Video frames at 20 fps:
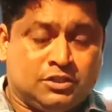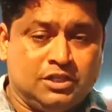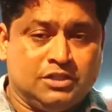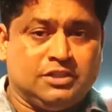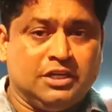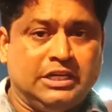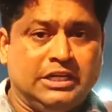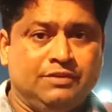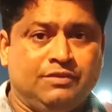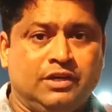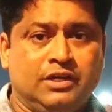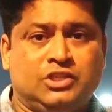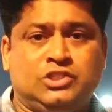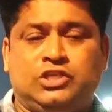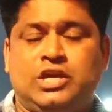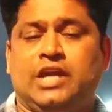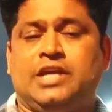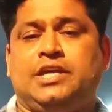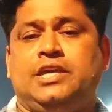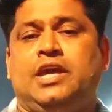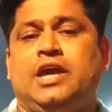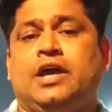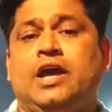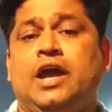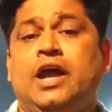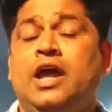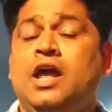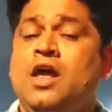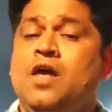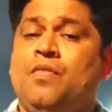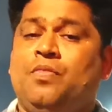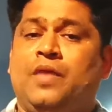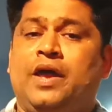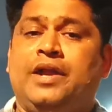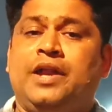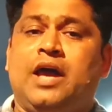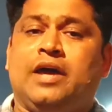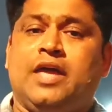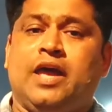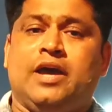सीसीटीवी चेक किए गए नैना